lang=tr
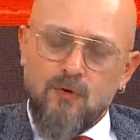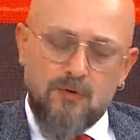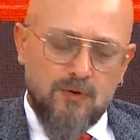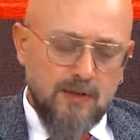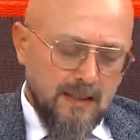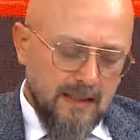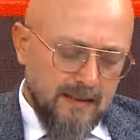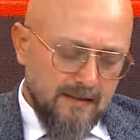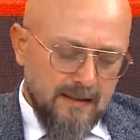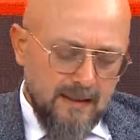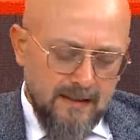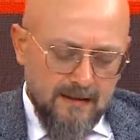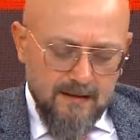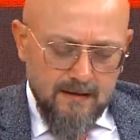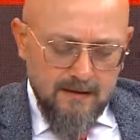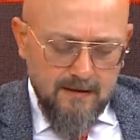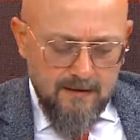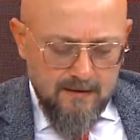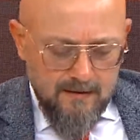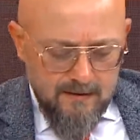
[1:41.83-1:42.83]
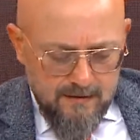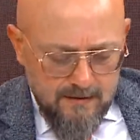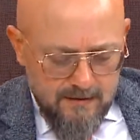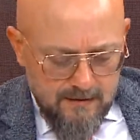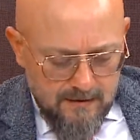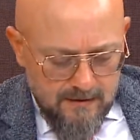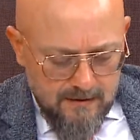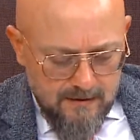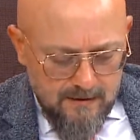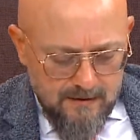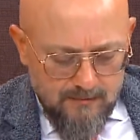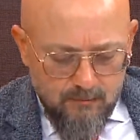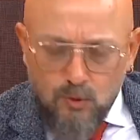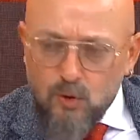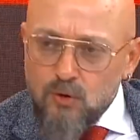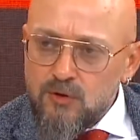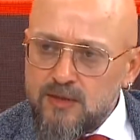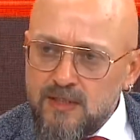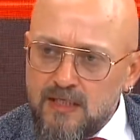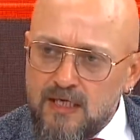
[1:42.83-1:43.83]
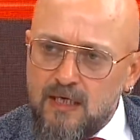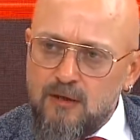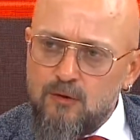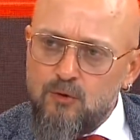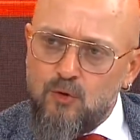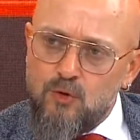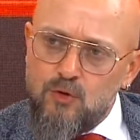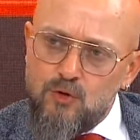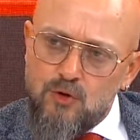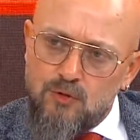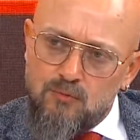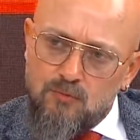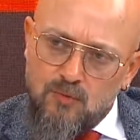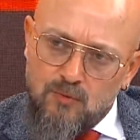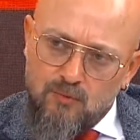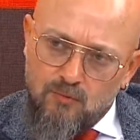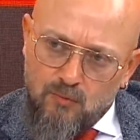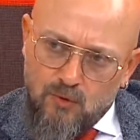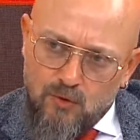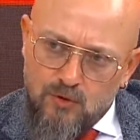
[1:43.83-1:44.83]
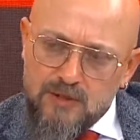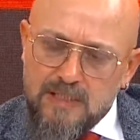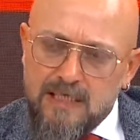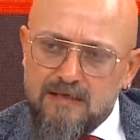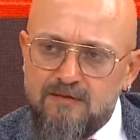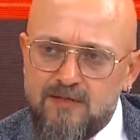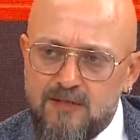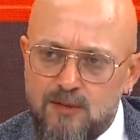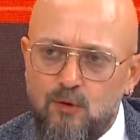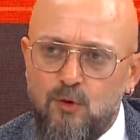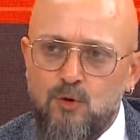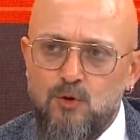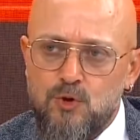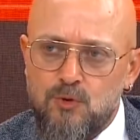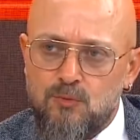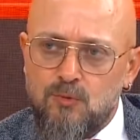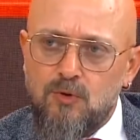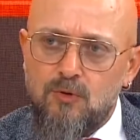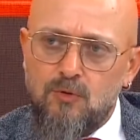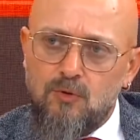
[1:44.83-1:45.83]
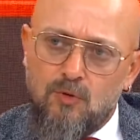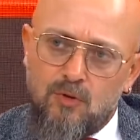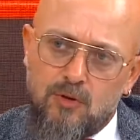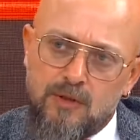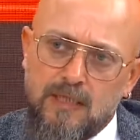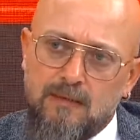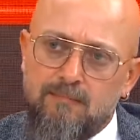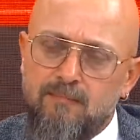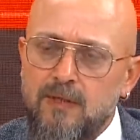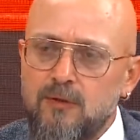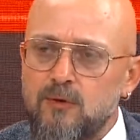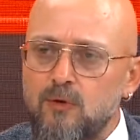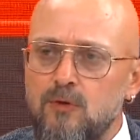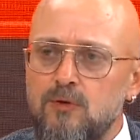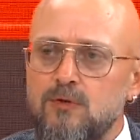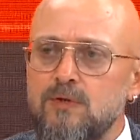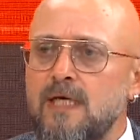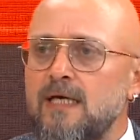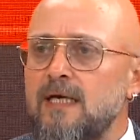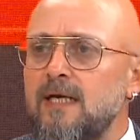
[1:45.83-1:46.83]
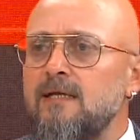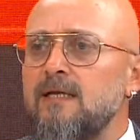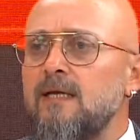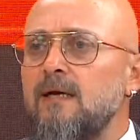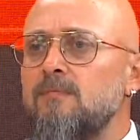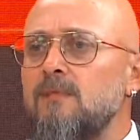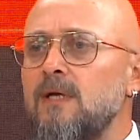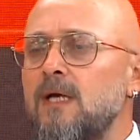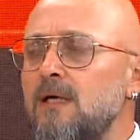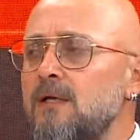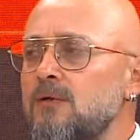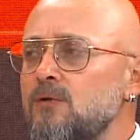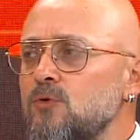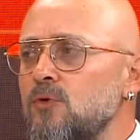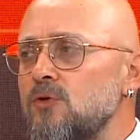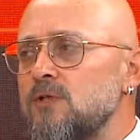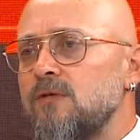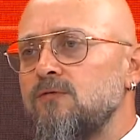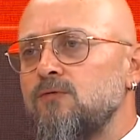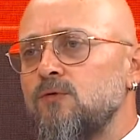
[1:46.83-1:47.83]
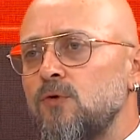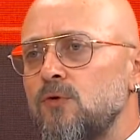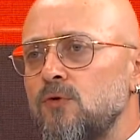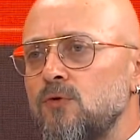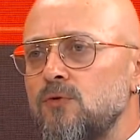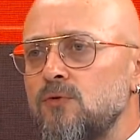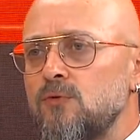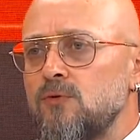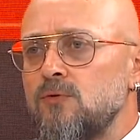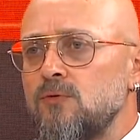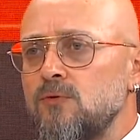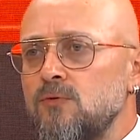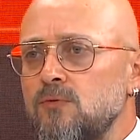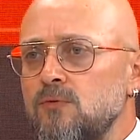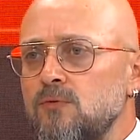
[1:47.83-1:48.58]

Öte yandan e, bo, kiralık oyuncu mu, bonservisli oyuncu mu oradan bakıyoruz. Her anlamda Josef diyoruz.